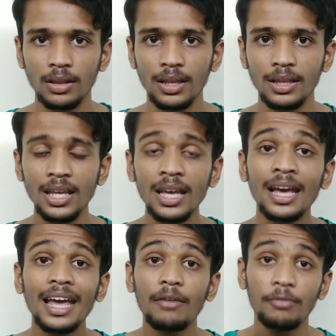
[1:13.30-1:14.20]
தேதி
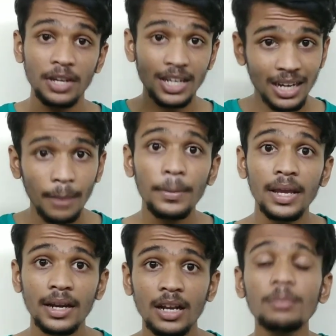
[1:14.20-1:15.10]
எஃபெக்ட்
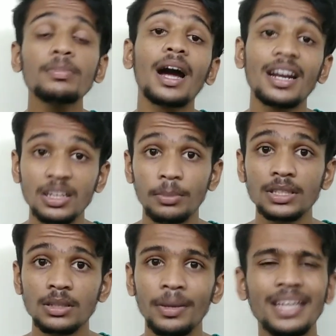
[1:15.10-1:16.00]
கம்மியானாலும் அடுத்த
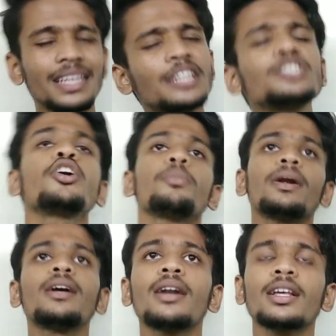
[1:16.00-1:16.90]
மாதமே என்ஜாய்
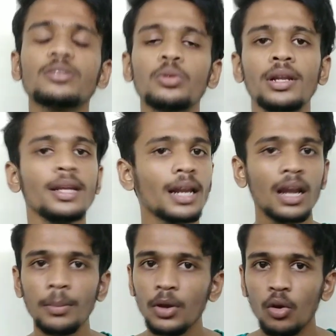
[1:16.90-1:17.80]
பண்ணுங்கடான்னு சொல்லிட்டு
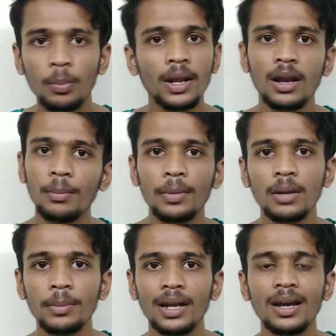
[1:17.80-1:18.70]
எல்லாமே ஓப்பனெல்லாம்
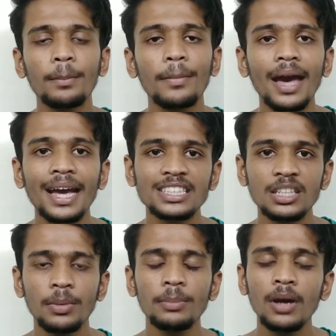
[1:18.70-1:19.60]
பண்ண மாட்டாங்க
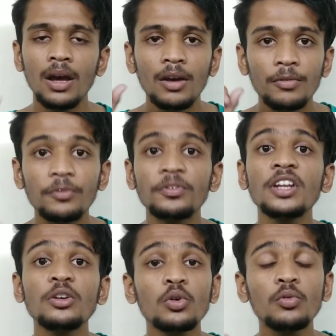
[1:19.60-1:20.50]
மேக்ஸிமம்
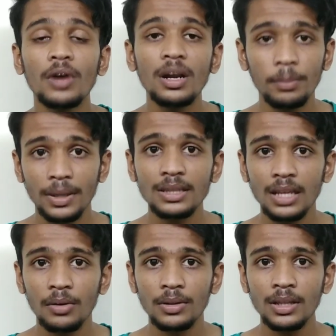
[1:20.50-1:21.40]
ஃபிஃப்டீன் டு ஒன்
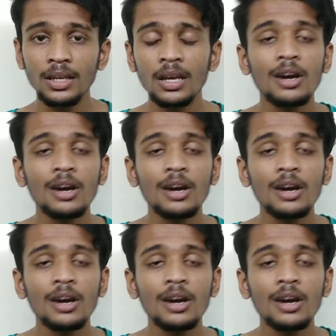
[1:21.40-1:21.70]
மந்த் ஆகுது